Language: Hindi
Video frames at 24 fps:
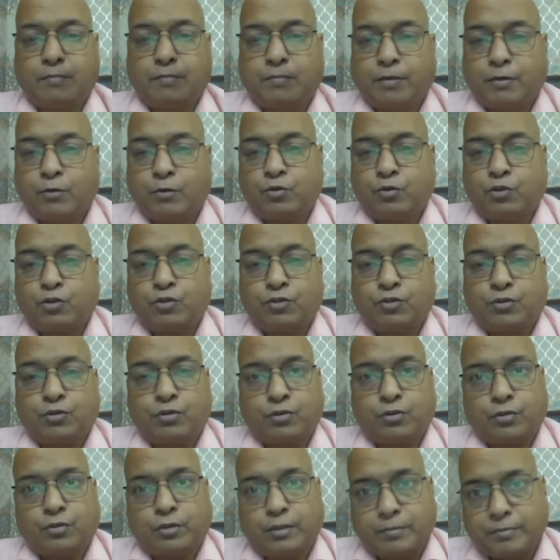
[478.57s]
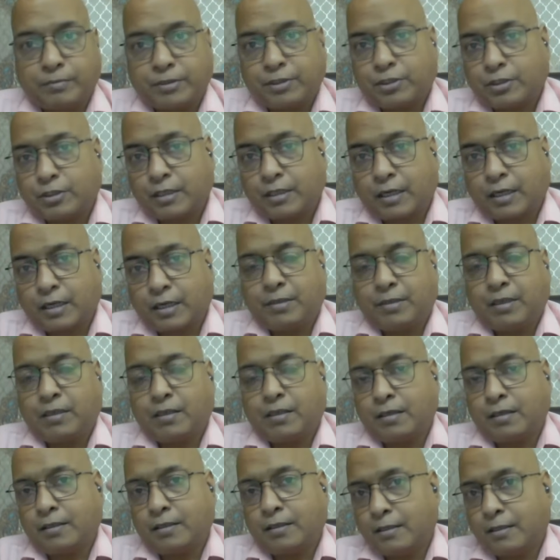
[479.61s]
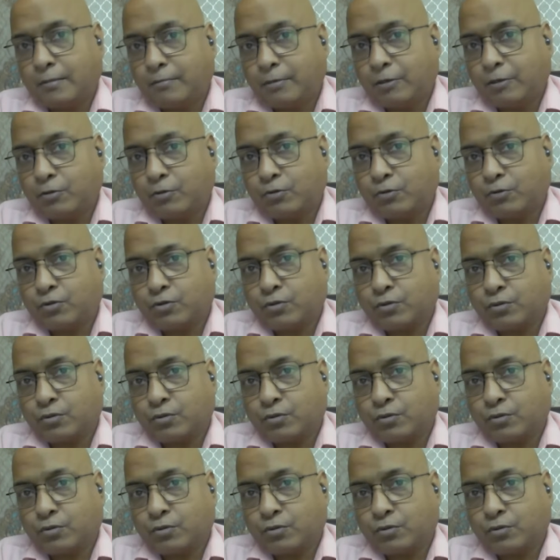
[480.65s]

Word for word: बलूच लिबरेशन आर्मी का या बलूच